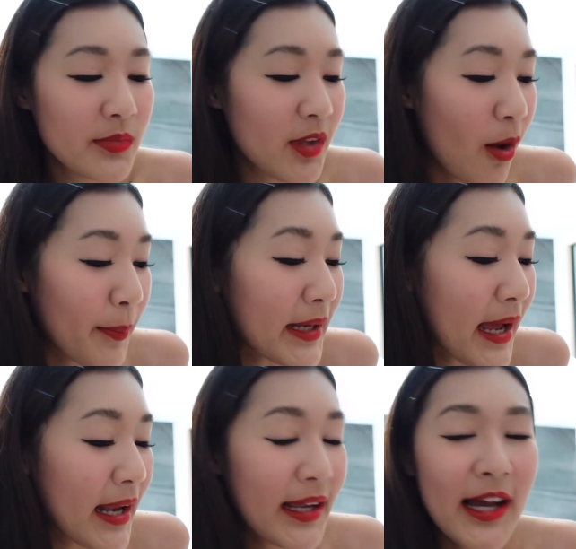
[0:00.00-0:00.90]
ตอบไม่
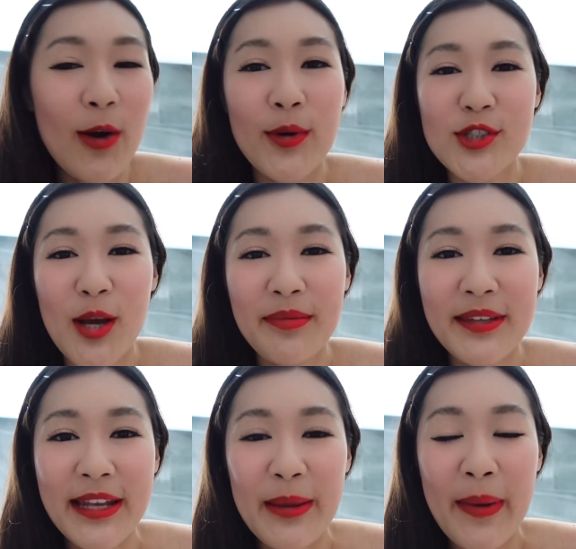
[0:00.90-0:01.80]
ได้เลยค่ะว่าชอบ
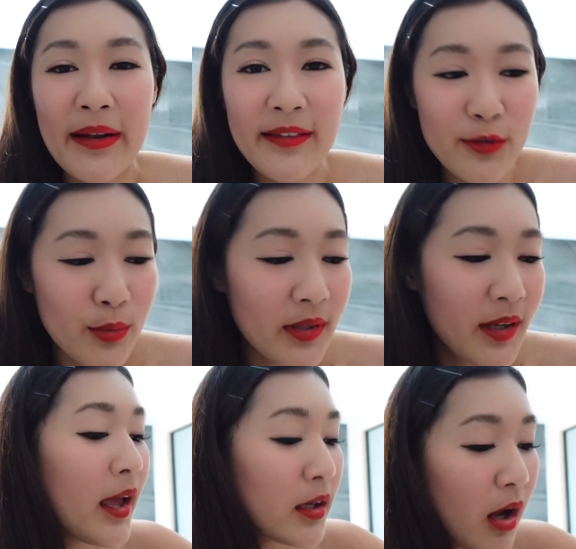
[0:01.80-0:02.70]
สีไหนมากที่สุด
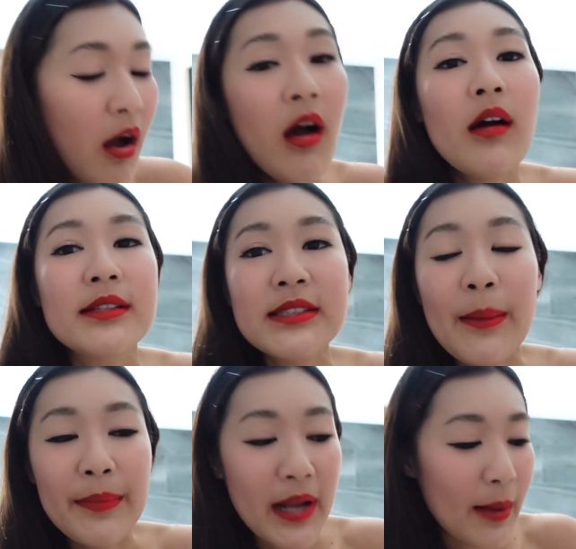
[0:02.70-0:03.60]
ก็
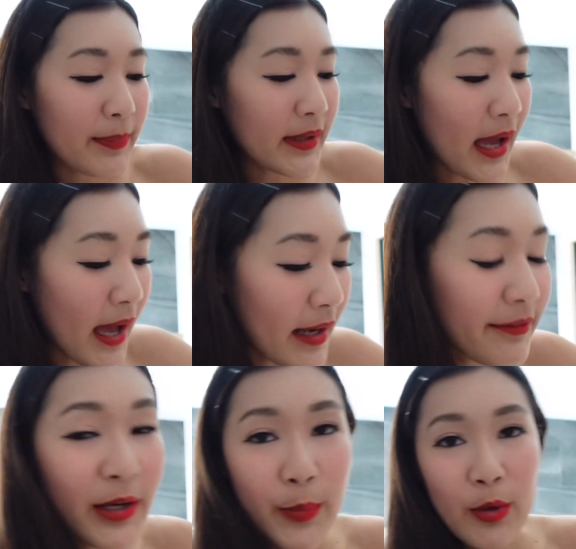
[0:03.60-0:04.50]
สำหรับการ
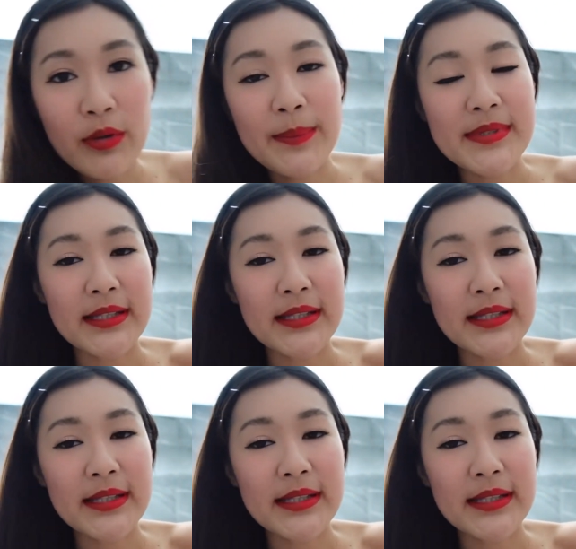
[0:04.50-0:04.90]
รีวิวลิปส